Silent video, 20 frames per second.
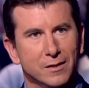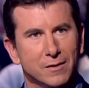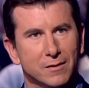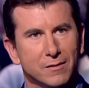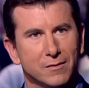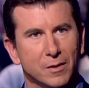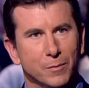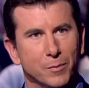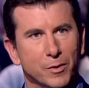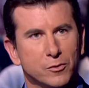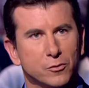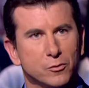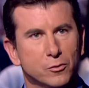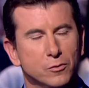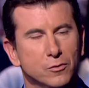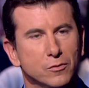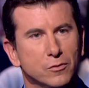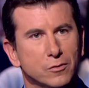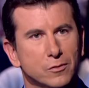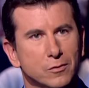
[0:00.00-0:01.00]
C'est pas
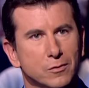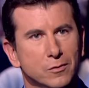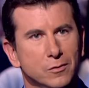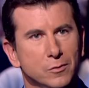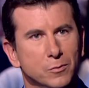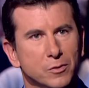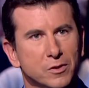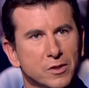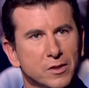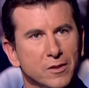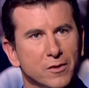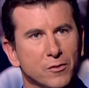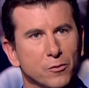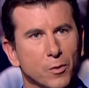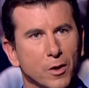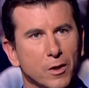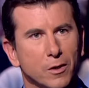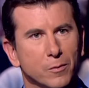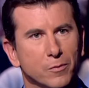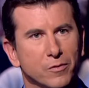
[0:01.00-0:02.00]
juste une petite
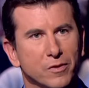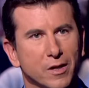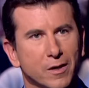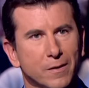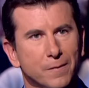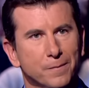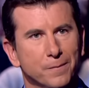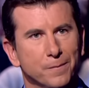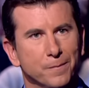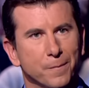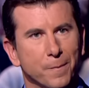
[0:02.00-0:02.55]
histoire comme ça.